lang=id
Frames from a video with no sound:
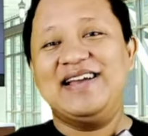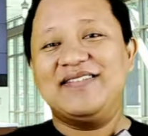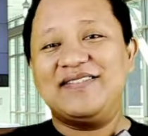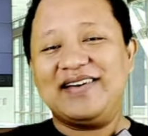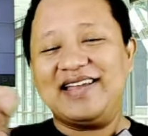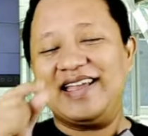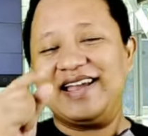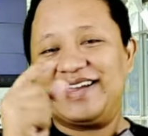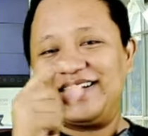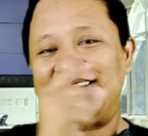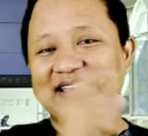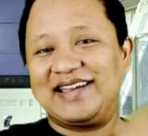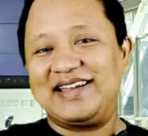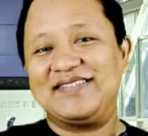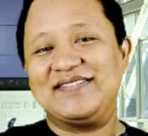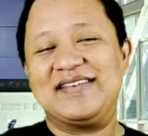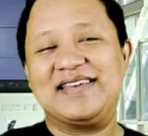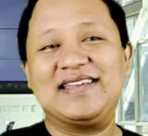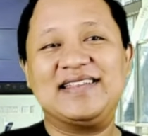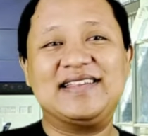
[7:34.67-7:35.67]

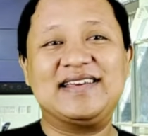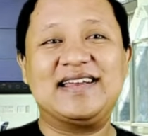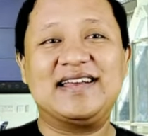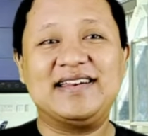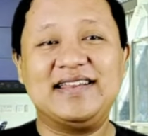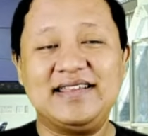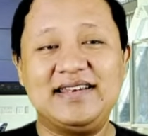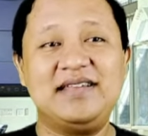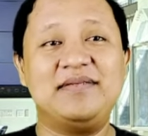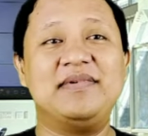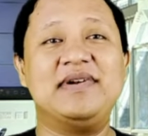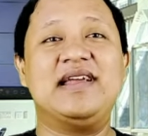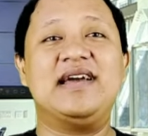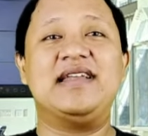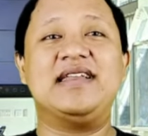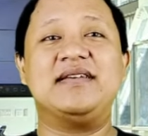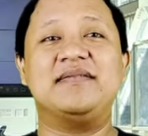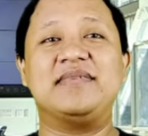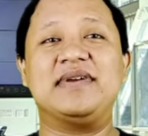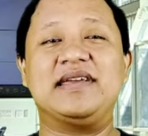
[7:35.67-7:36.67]
bayangkan begitu kan ini
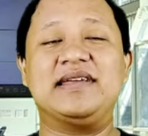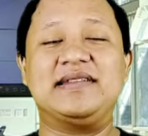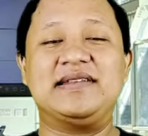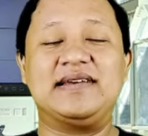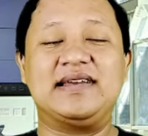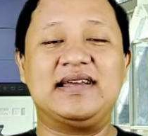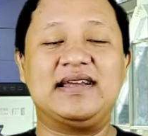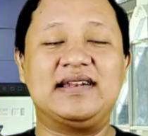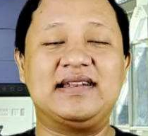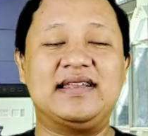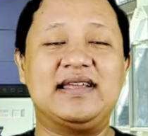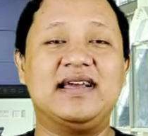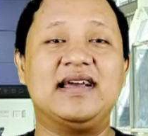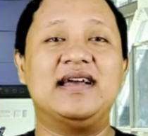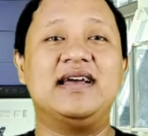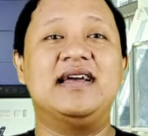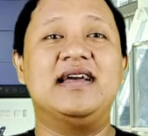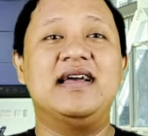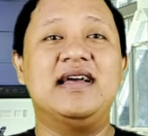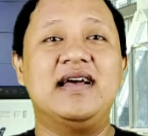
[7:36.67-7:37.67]
menarik begitu kan ya
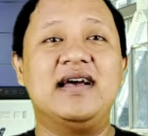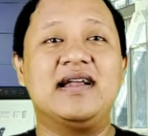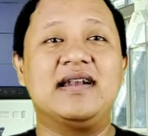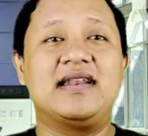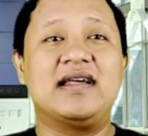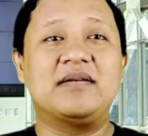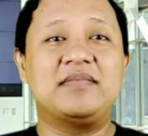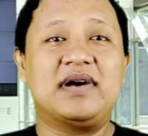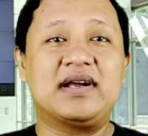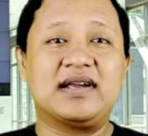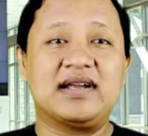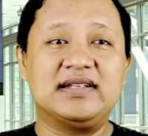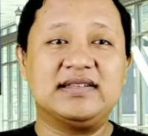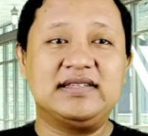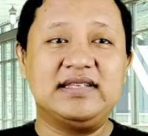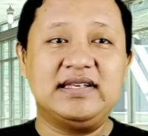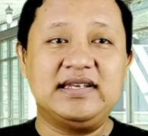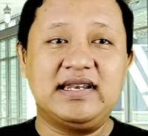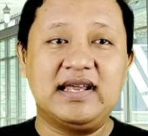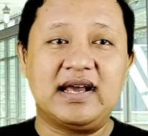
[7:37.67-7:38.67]
dan
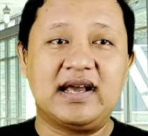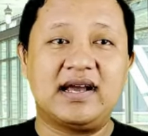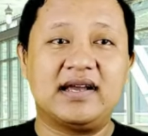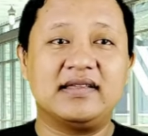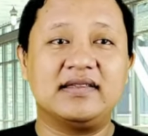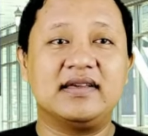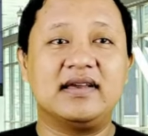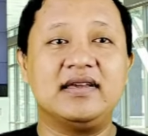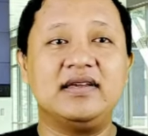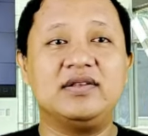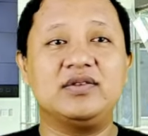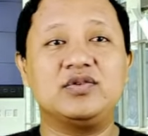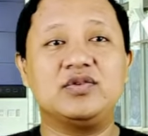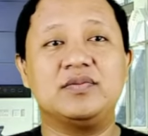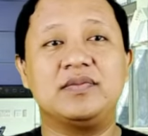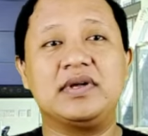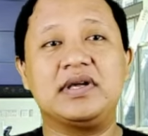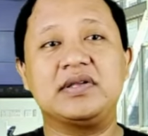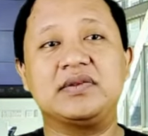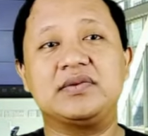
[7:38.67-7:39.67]
bahkan tidak hanya
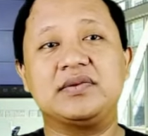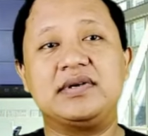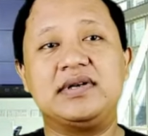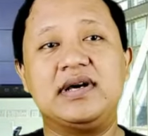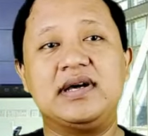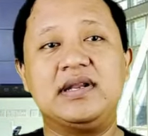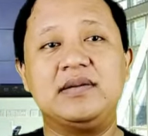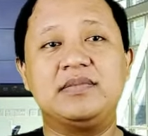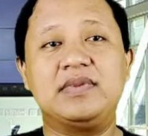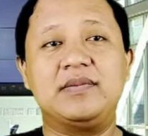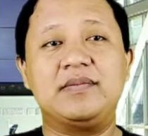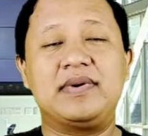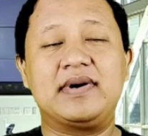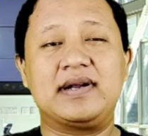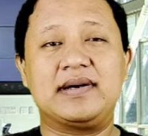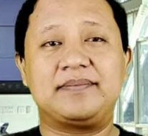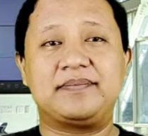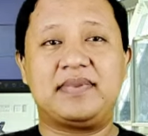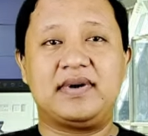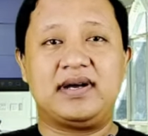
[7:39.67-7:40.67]
itu begitu dari
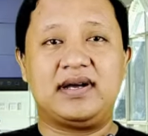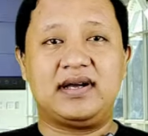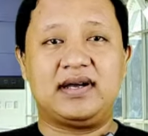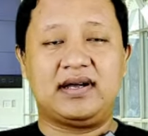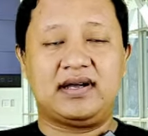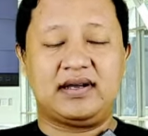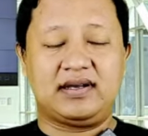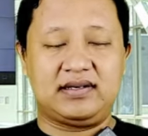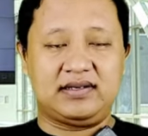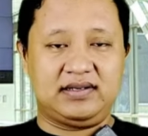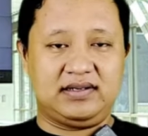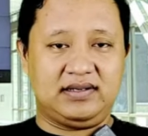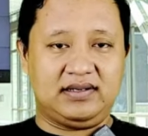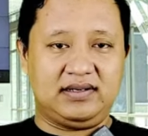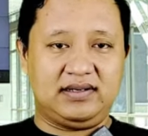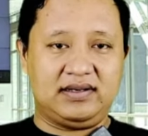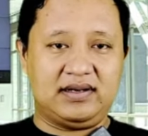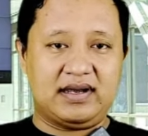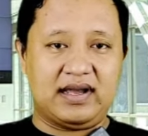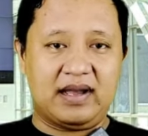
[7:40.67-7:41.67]
beberapa
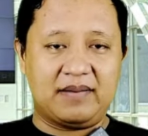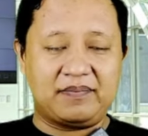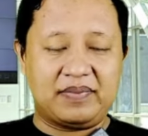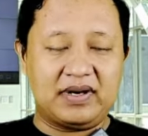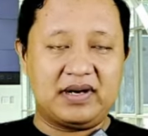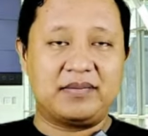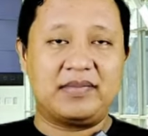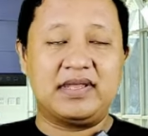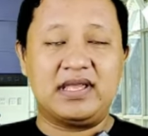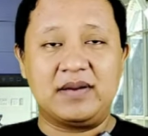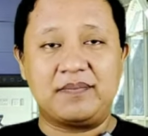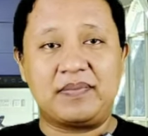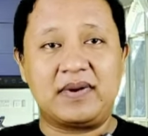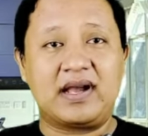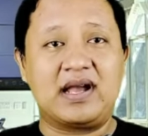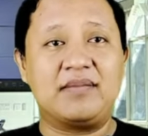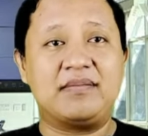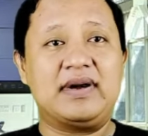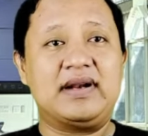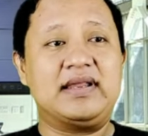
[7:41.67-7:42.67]
eh, apa namanya
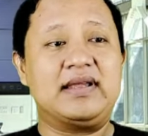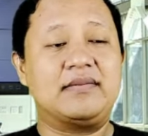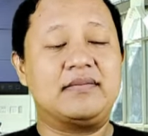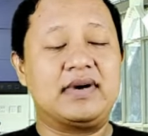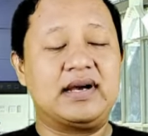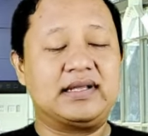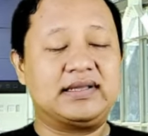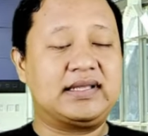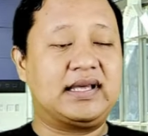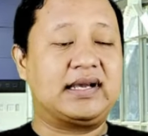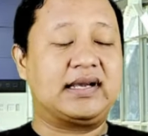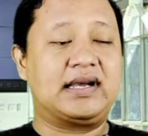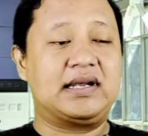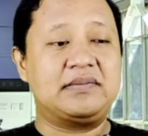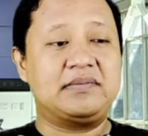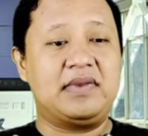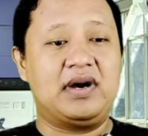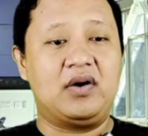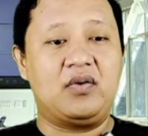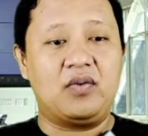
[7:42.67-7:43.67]
pengamat yang
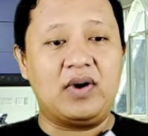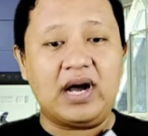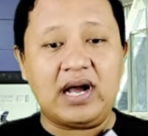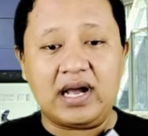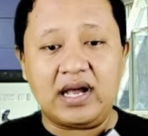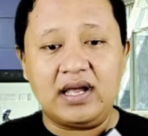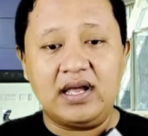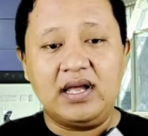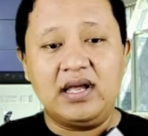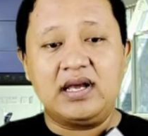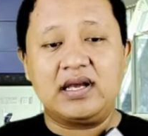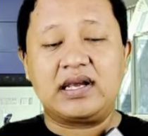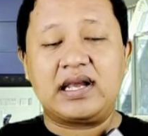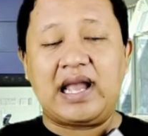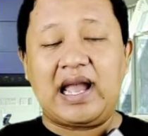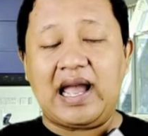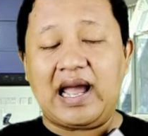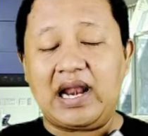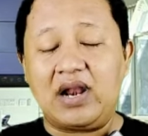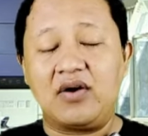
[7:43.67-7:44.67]
mengatakan bahwa
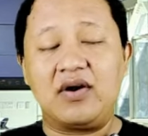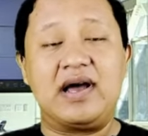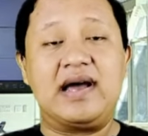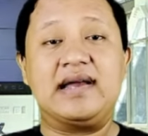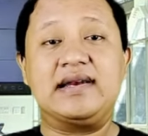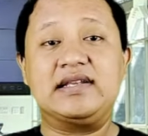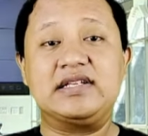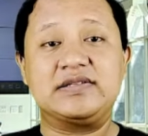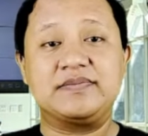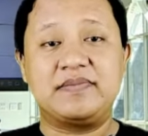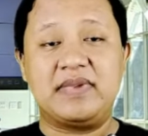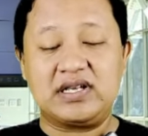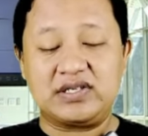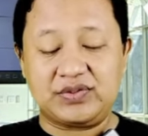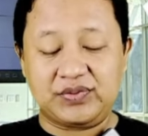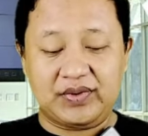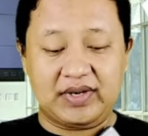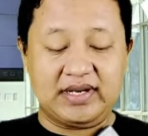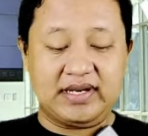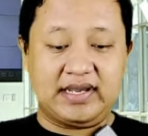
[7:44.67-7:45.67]
kalau Anies
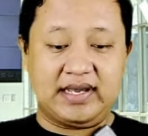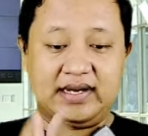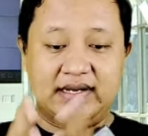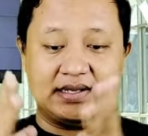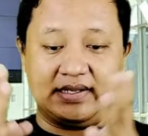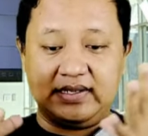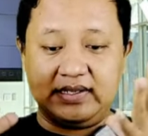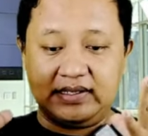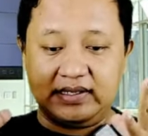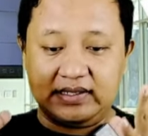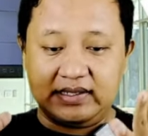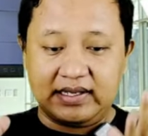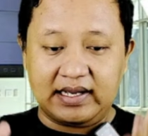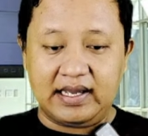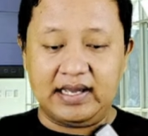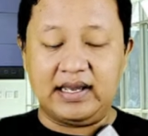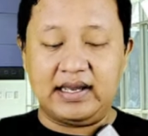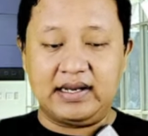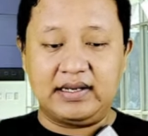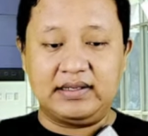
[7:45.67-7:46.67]
Baswedan
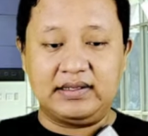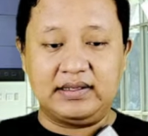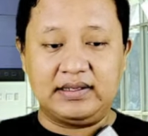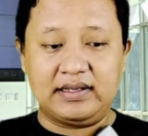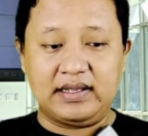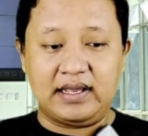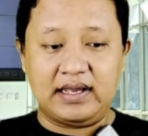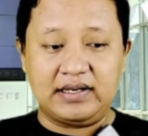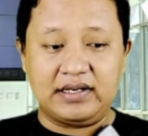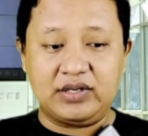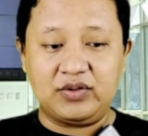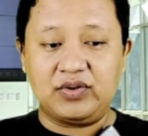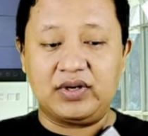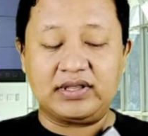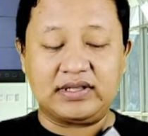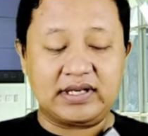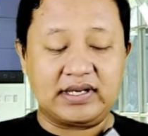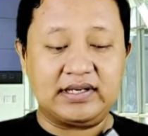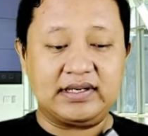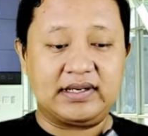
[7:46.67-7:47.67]
dengan ya
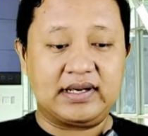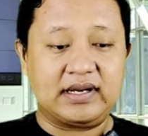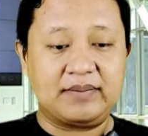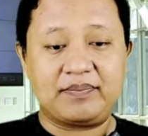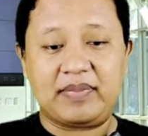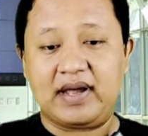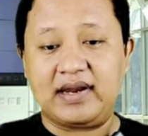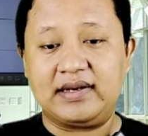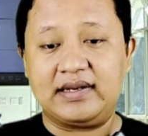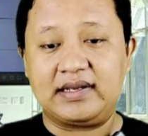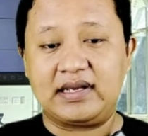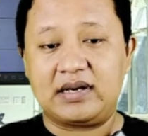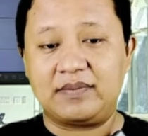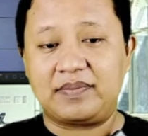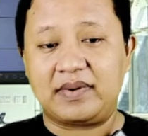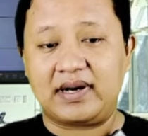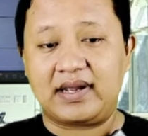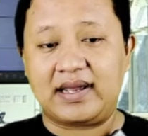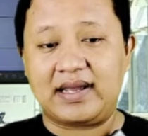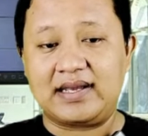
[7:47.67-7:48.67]
diduetkan dengan Pak
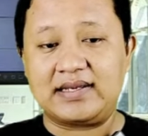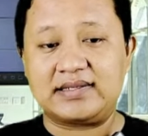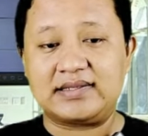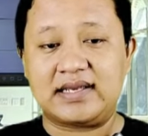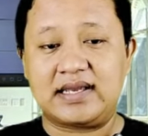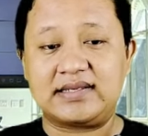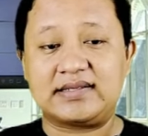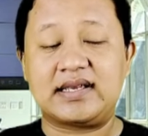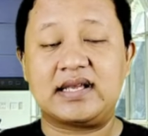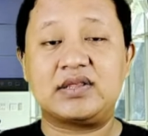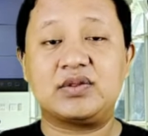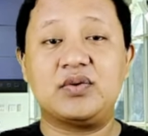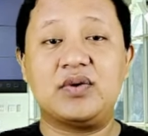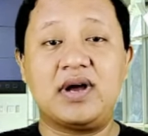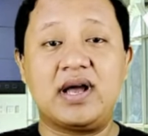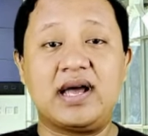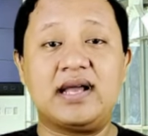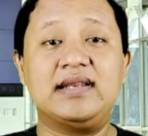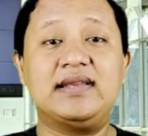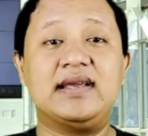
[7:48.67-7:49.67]
Andika Perkasa
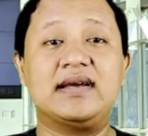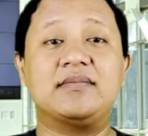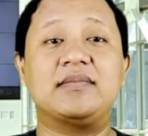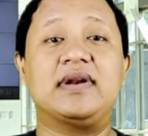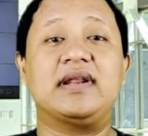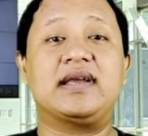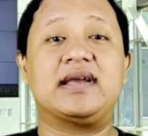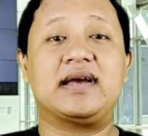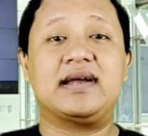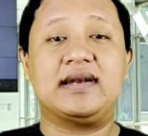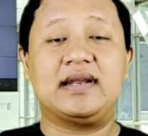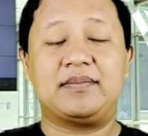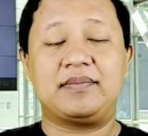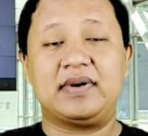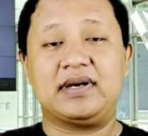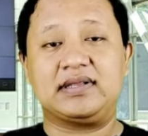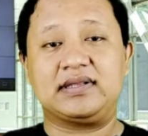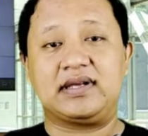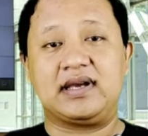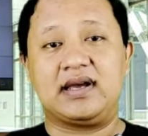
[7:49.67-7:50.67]
satu hal yang mereka
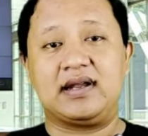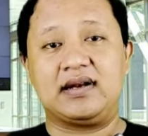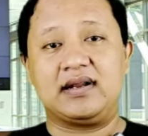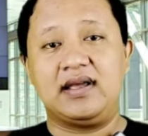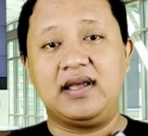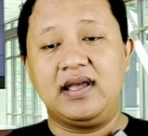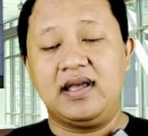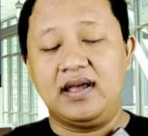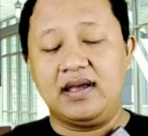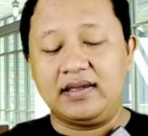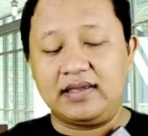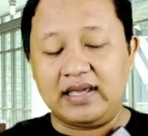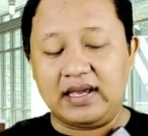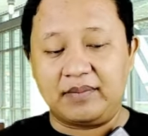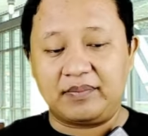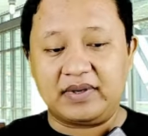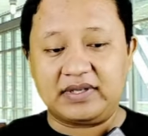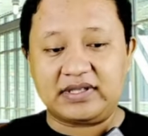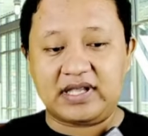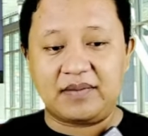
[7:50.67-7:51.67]
dapatkan
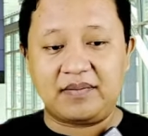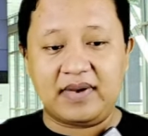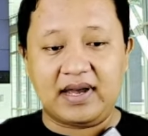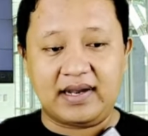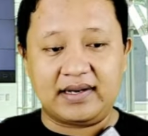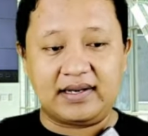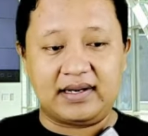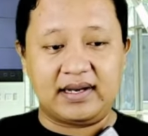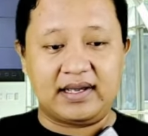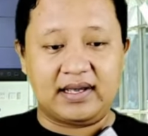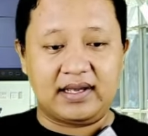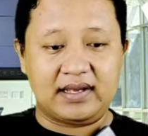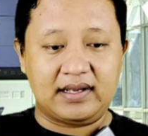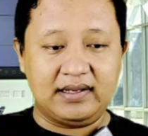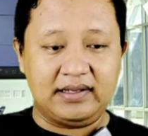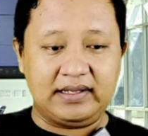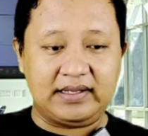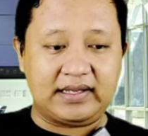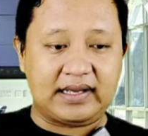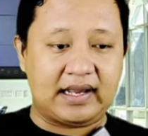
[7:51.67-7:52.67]
yang pertama adalah
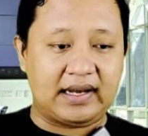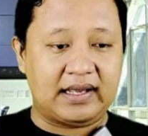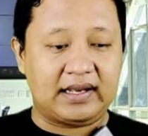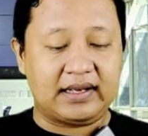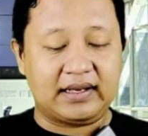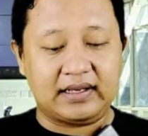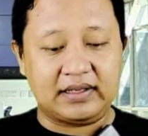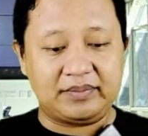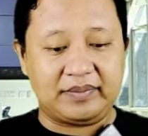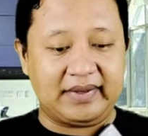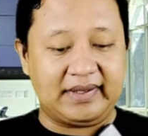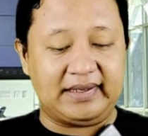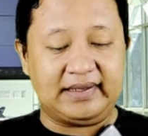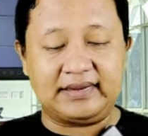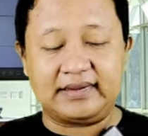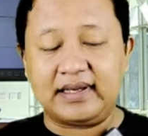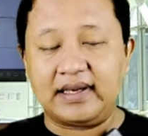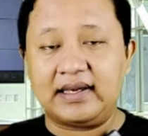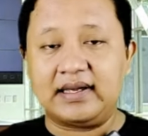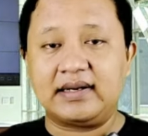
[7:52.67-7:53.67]
di kalangan
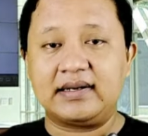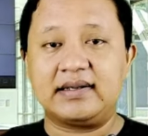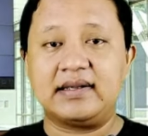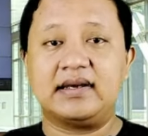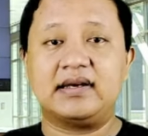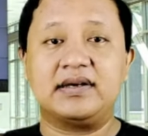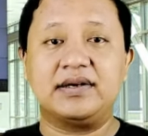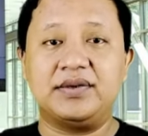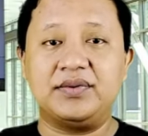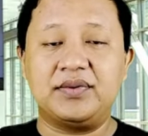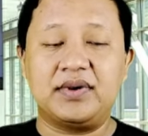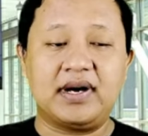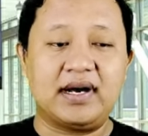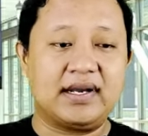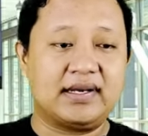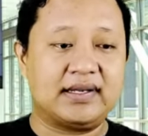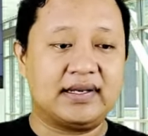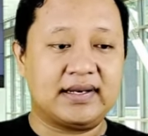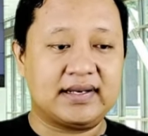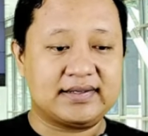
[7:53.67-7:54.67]
militer, yang
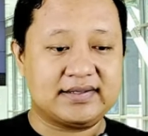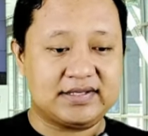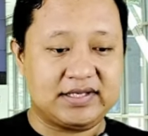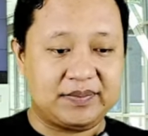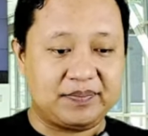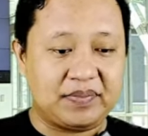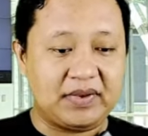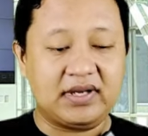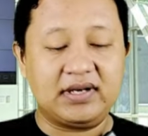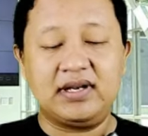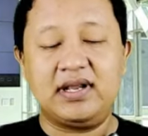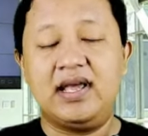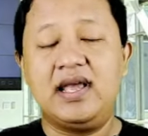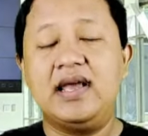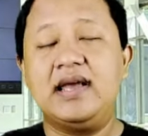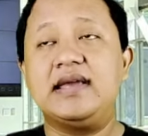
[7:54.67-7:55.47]
kedua adalah sipil,